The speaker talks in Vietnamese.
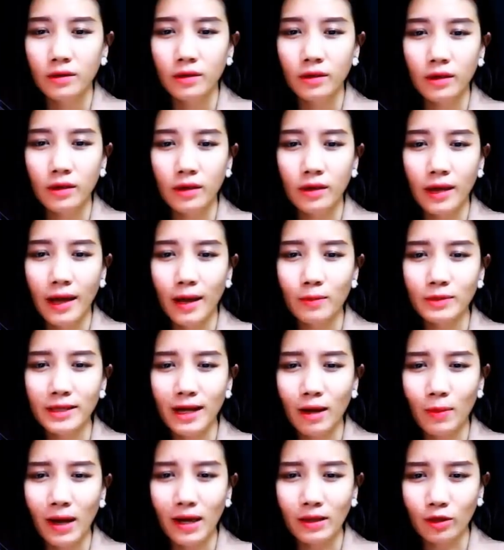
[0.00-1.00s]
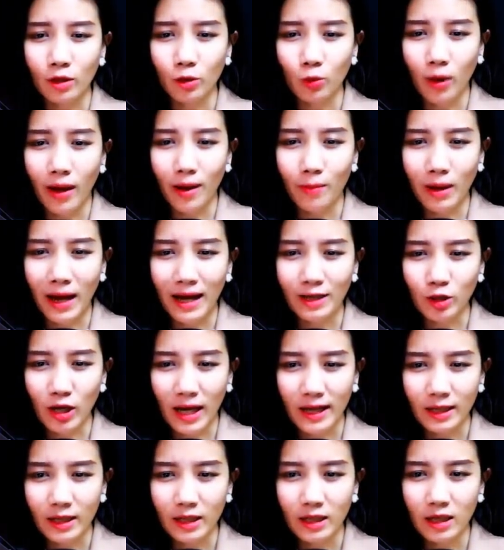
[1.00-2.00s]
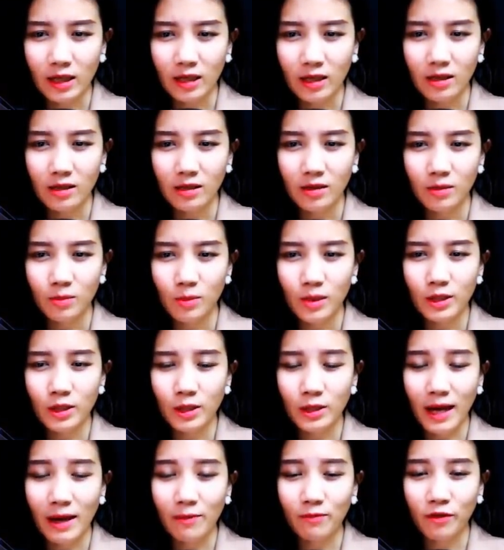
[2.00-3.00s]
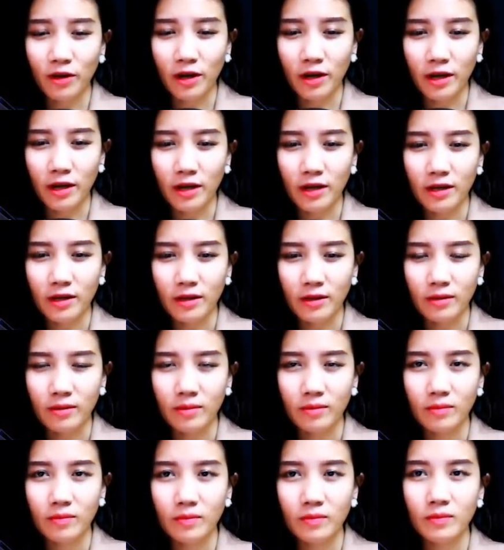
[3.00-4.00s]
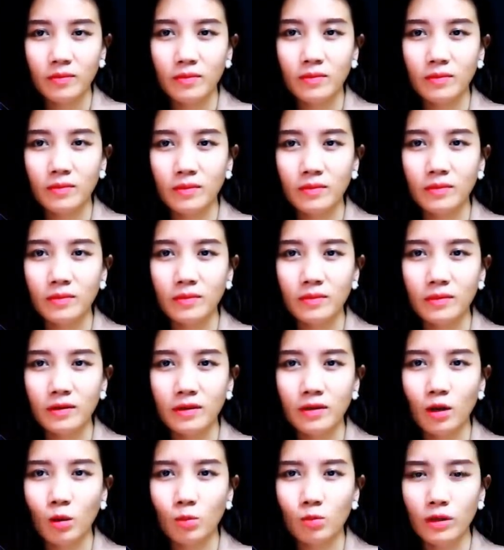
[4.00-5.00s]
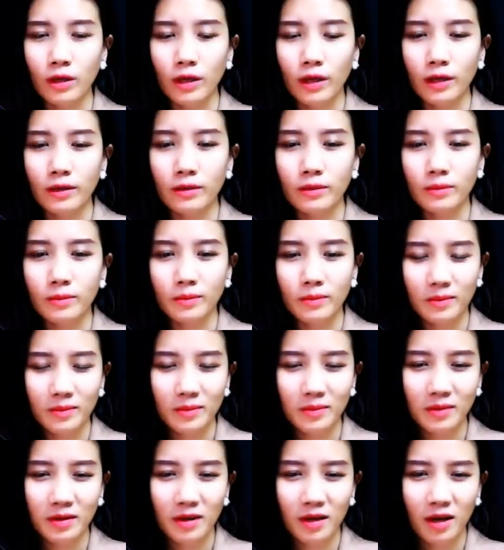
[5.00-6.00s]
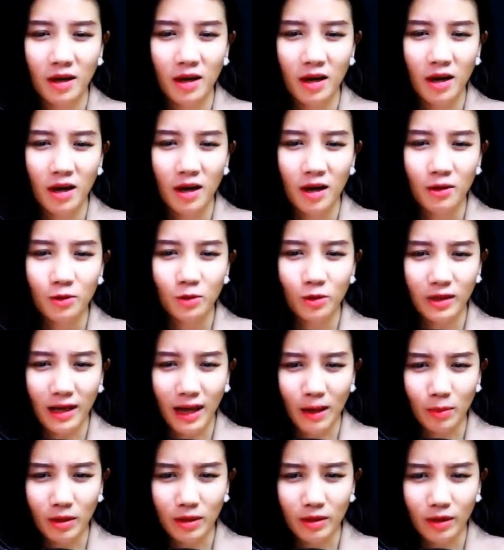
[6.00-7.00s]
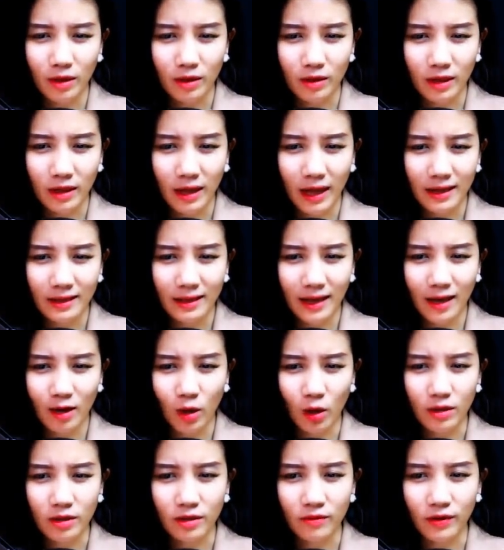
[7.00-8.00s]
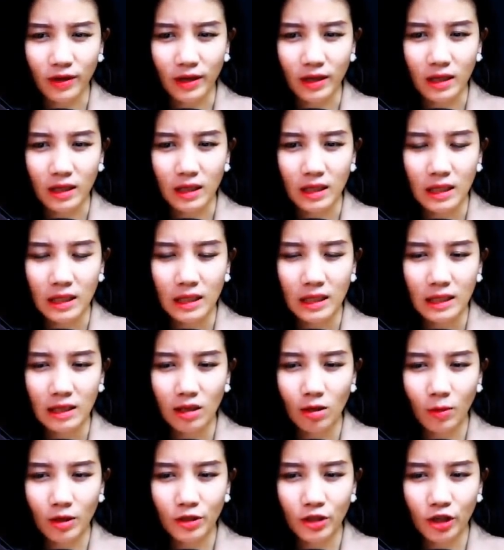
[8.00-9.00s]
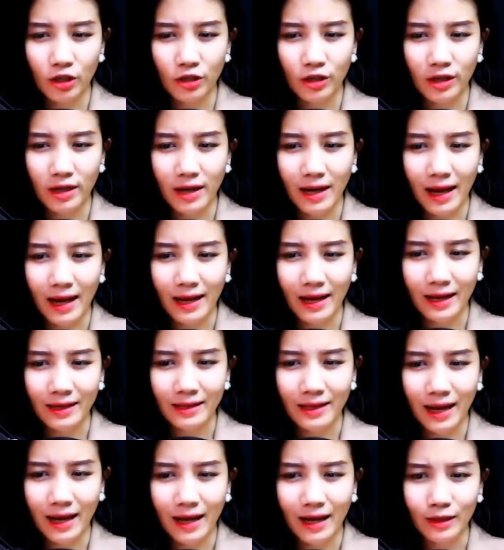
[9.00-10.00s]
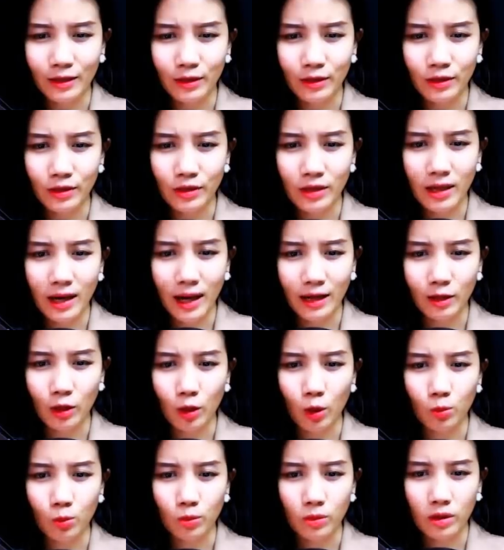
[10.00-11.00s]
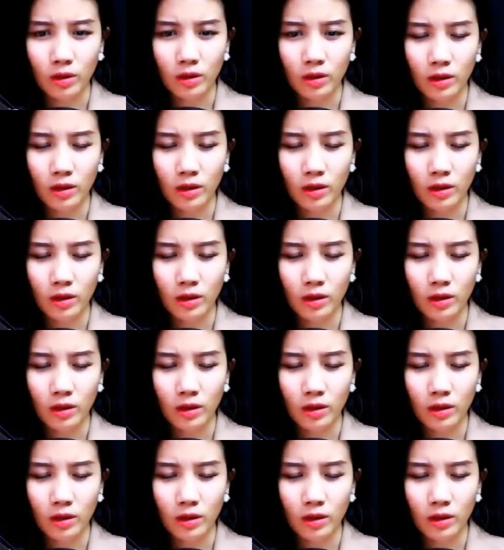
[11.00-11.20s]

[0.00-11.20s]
Thế em sao bản thân của em lại cho anh đấy nhá. Bây giờ em về đây. Không tiến. Tôi khá bất ngờ khi nghe anh ta nói như vậy. Nhưng mà chợt nhớ lại anh ta là người rất lạnh lùng.